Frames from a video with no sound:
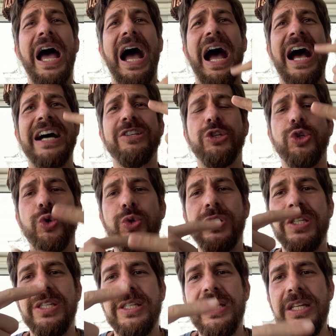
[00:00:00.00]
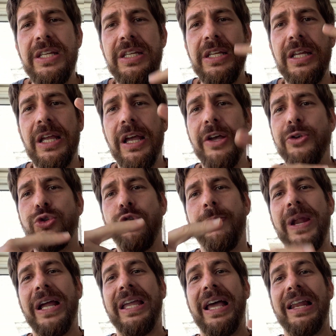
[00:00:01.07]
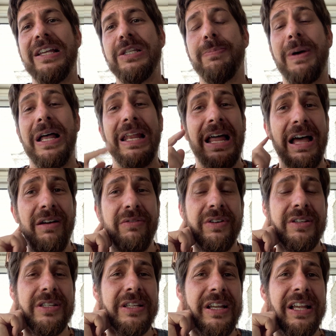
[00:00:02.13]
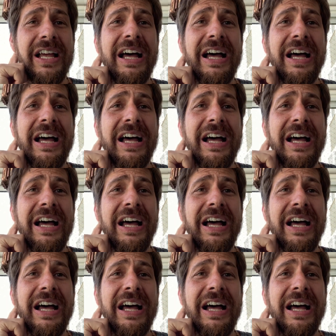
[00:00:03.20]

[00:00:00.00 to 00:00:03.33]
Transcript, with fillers: raciocine sobre aquelas palavras